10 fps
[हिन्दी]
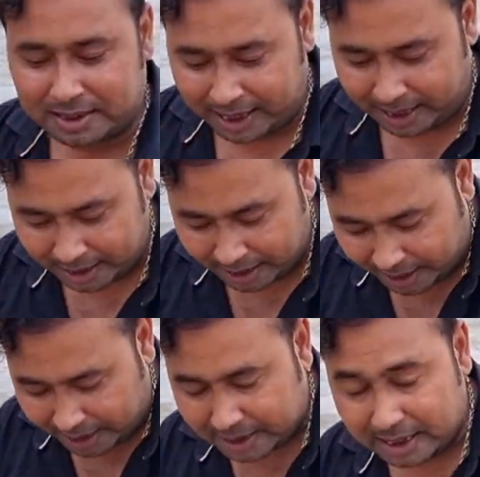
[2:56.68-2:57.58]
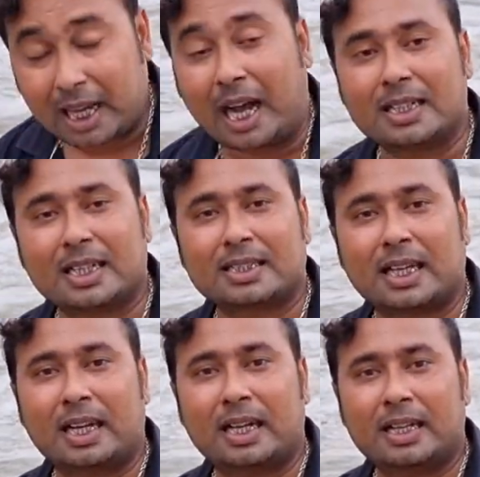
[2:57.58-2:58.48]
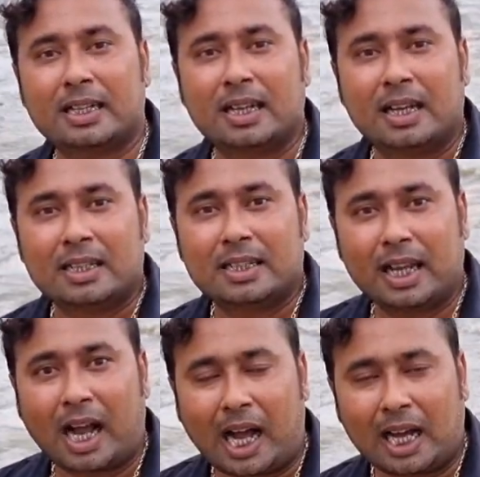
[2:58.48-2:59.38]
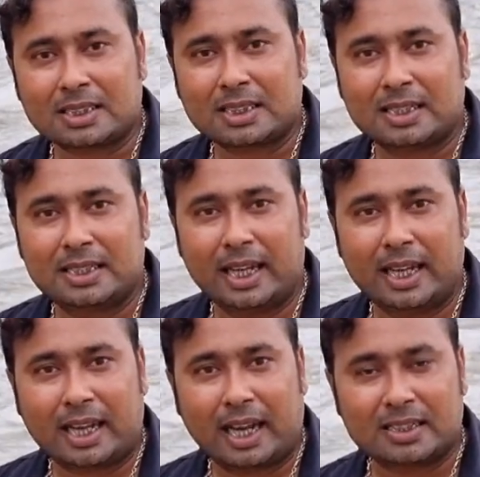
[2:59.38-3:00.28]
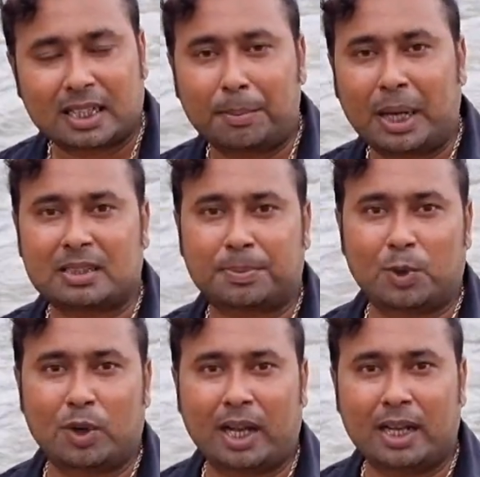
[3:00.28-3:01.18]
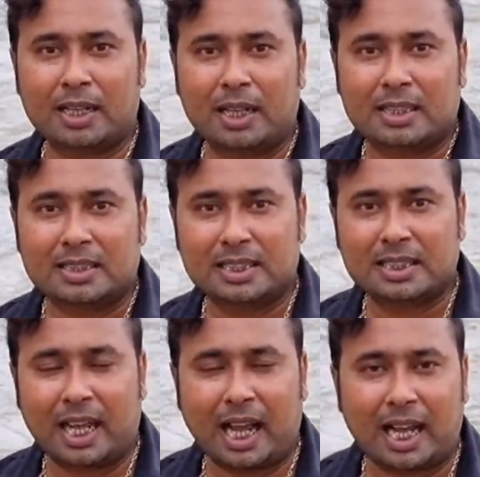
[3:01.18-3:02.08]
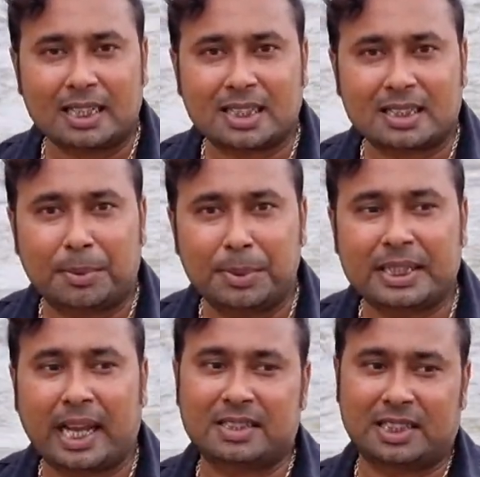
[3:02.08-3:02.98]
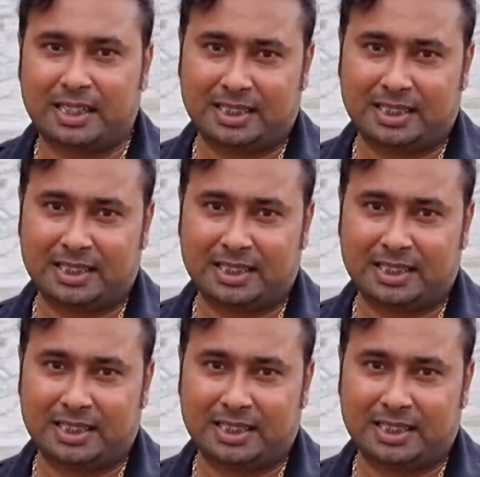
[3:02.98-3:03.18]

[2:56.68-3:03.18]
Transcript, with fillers: ये कि कहा जाता है कि आज तक ये एक ऐसा मात्र पुल है जिसने आज तक कभी टैक्स नहीं